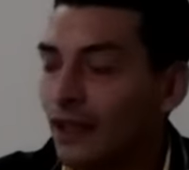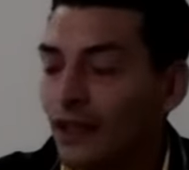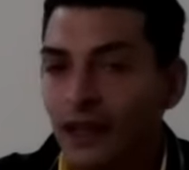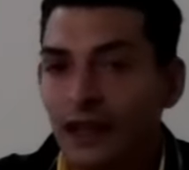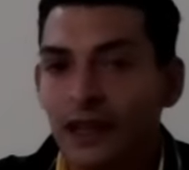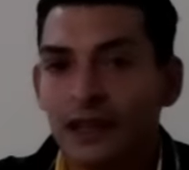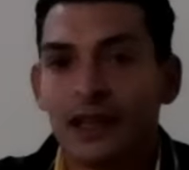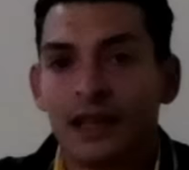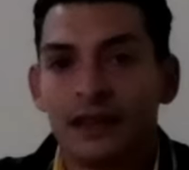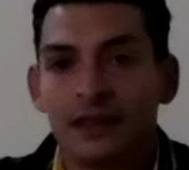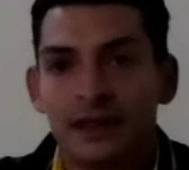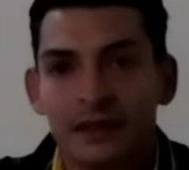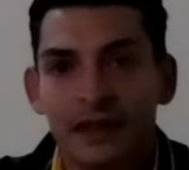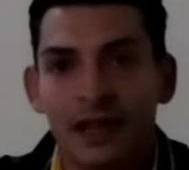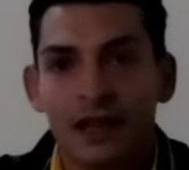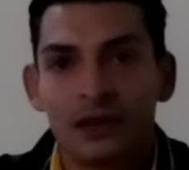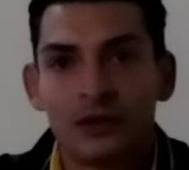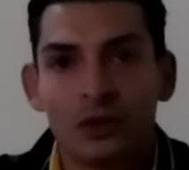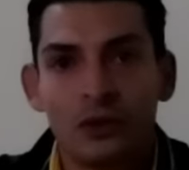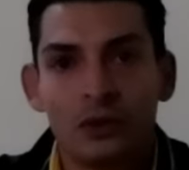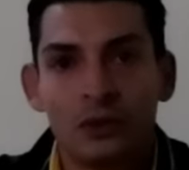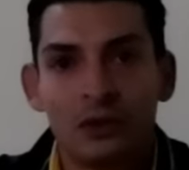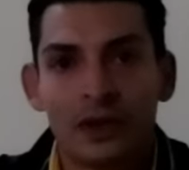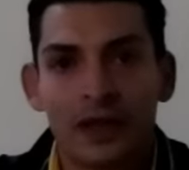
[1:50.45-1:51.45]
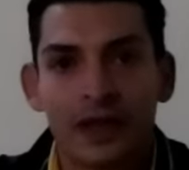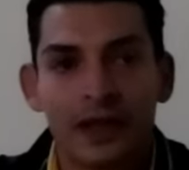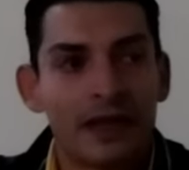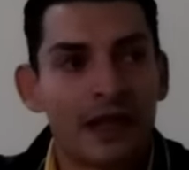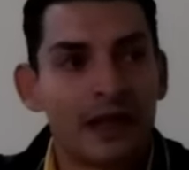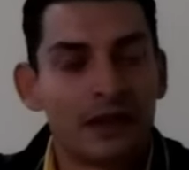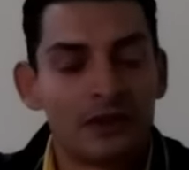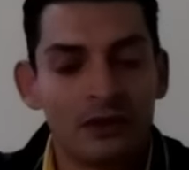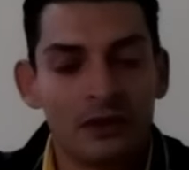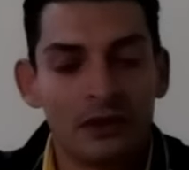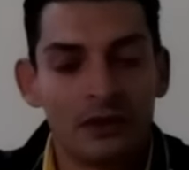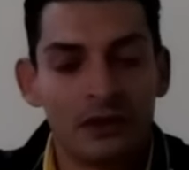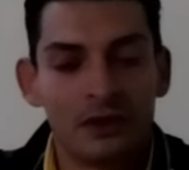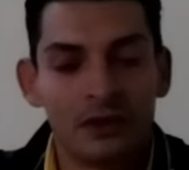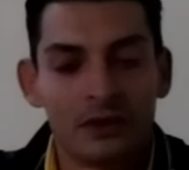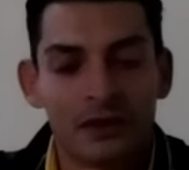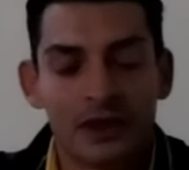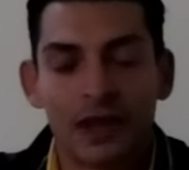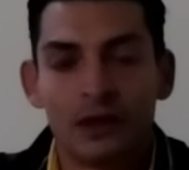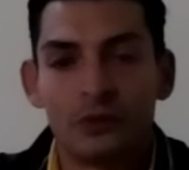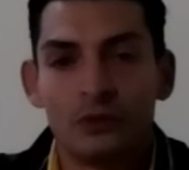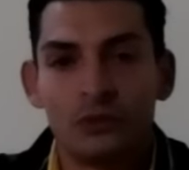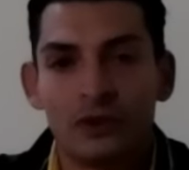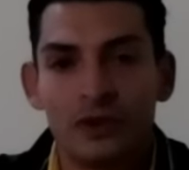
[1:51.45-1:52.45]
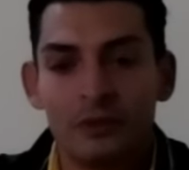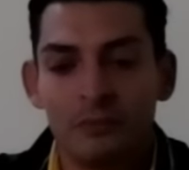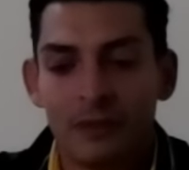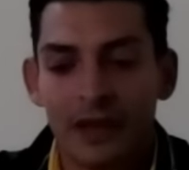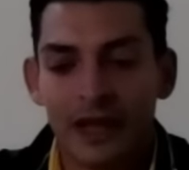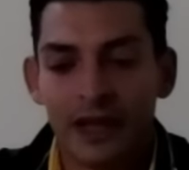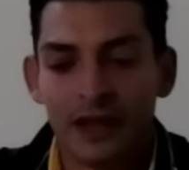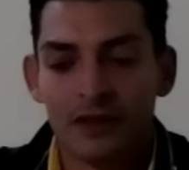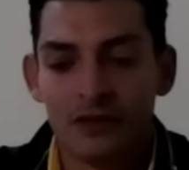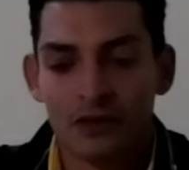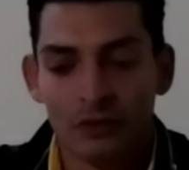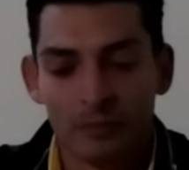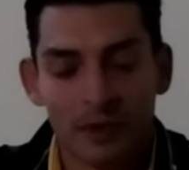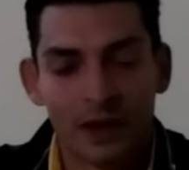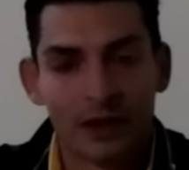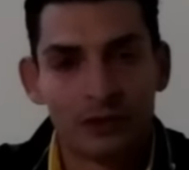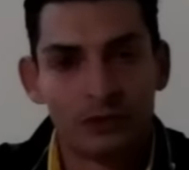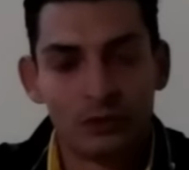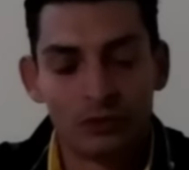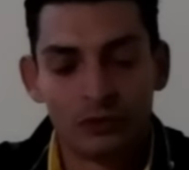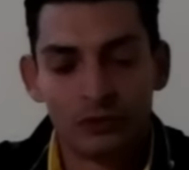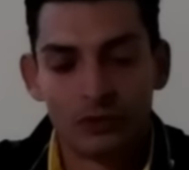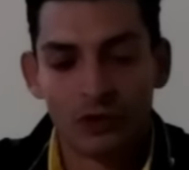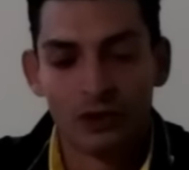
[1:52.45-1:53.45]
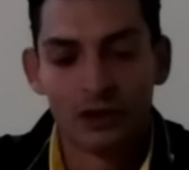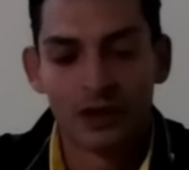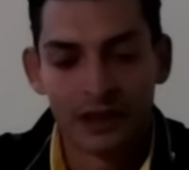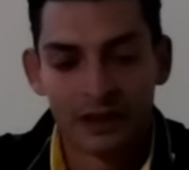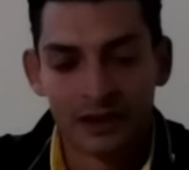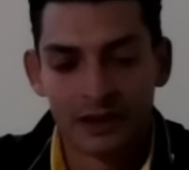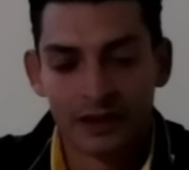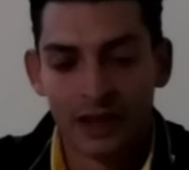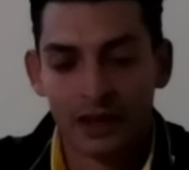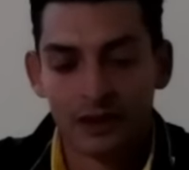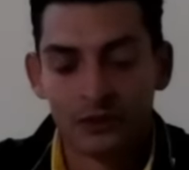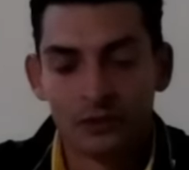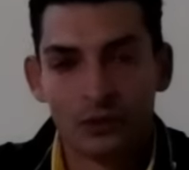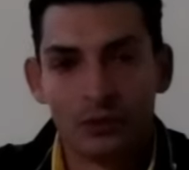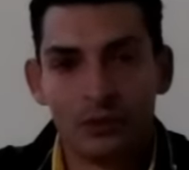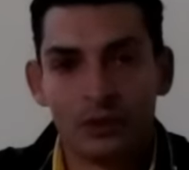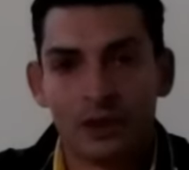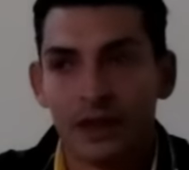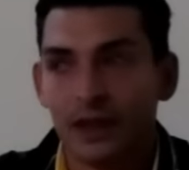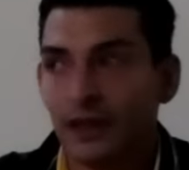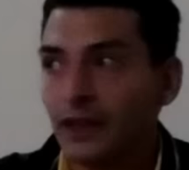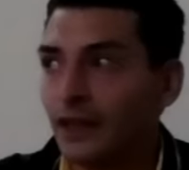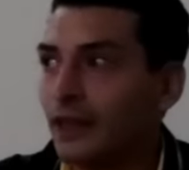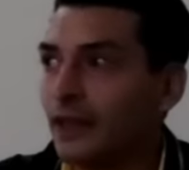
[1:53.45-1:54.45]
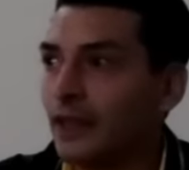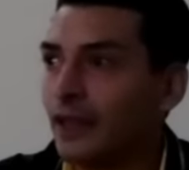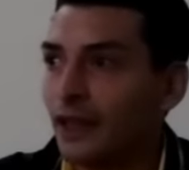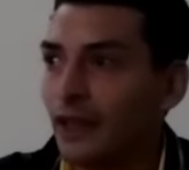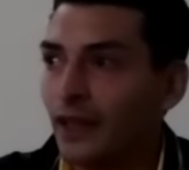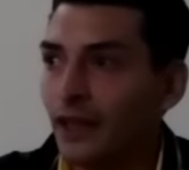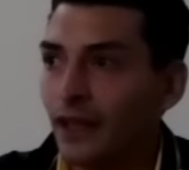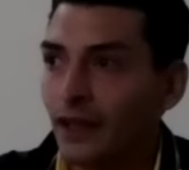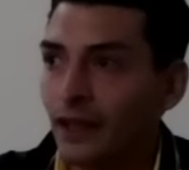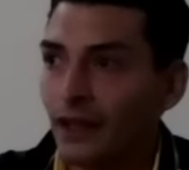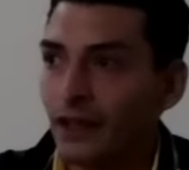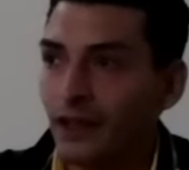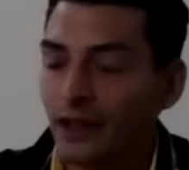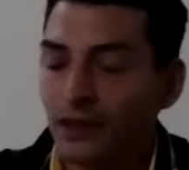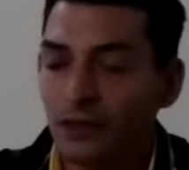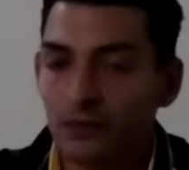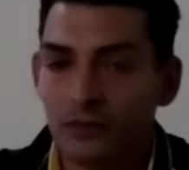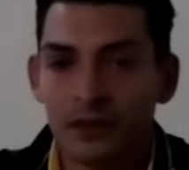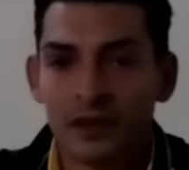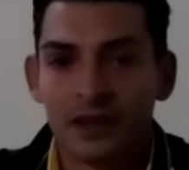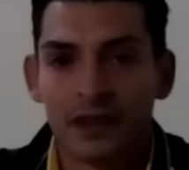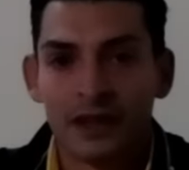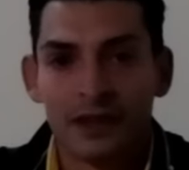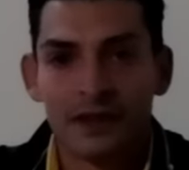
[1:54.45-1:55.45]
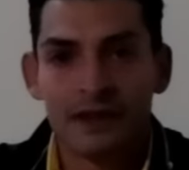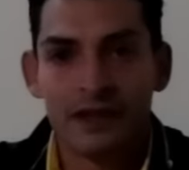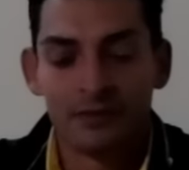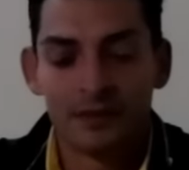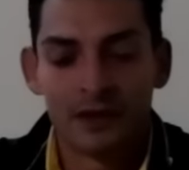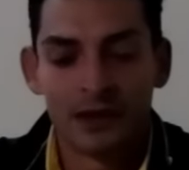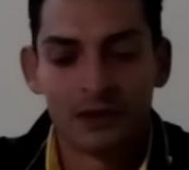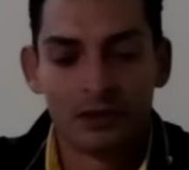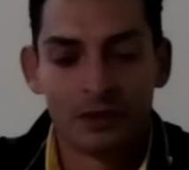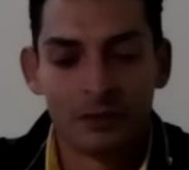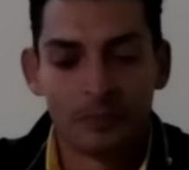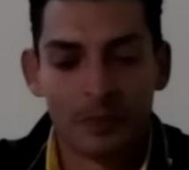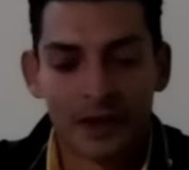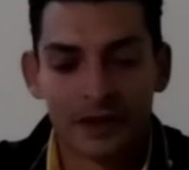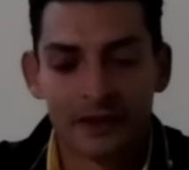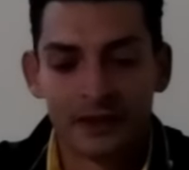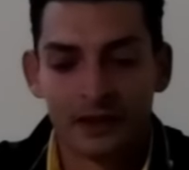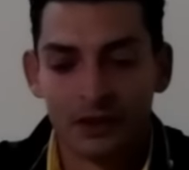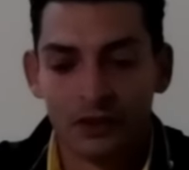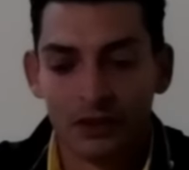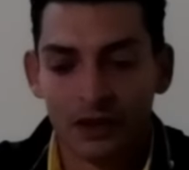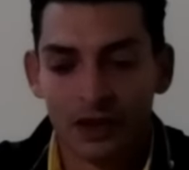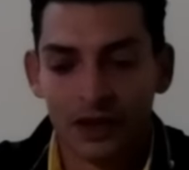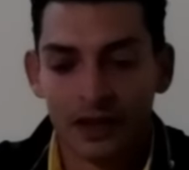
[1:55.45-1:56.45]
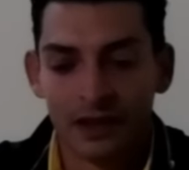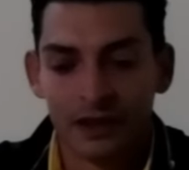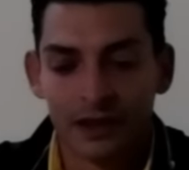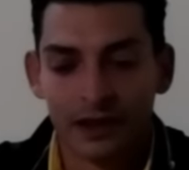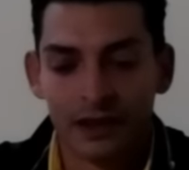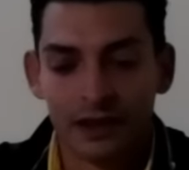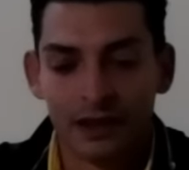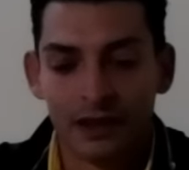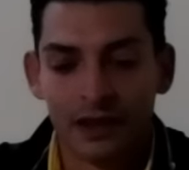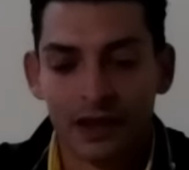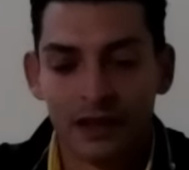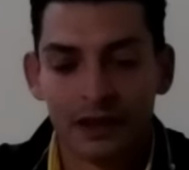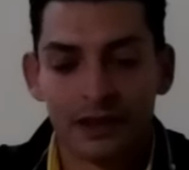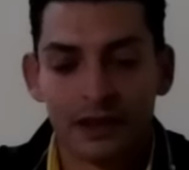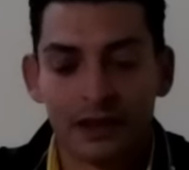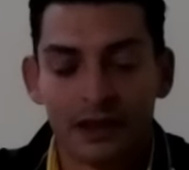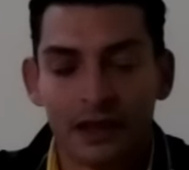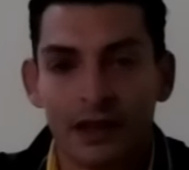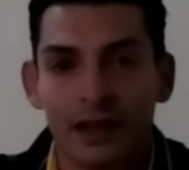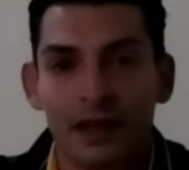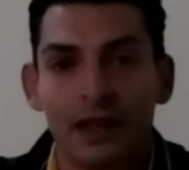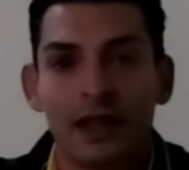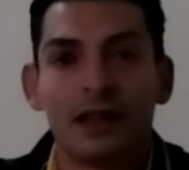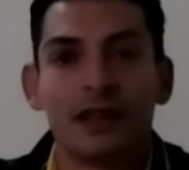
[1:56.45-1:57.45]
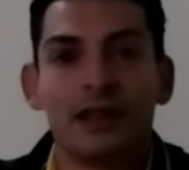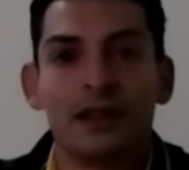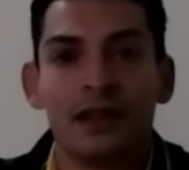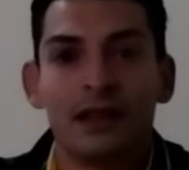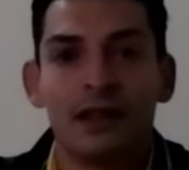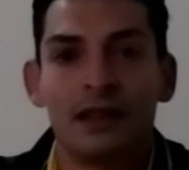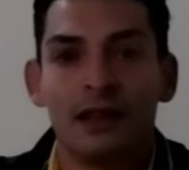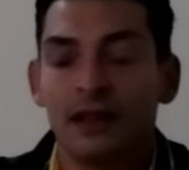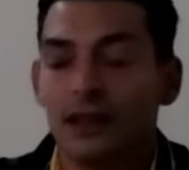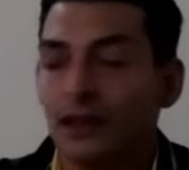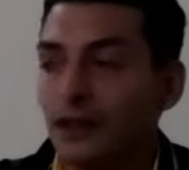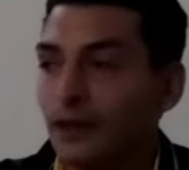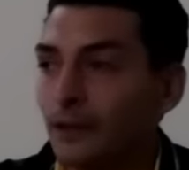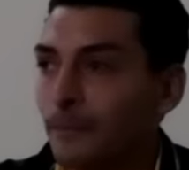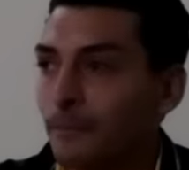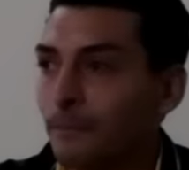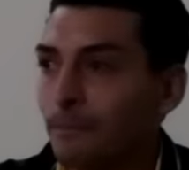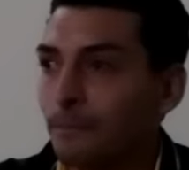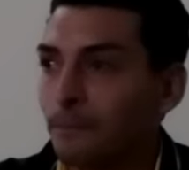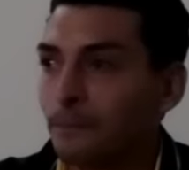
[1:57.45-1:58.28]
all'allenatore che hanno creduto in me, soprattutto l'allenatore, E un ringraziamento particolare anche al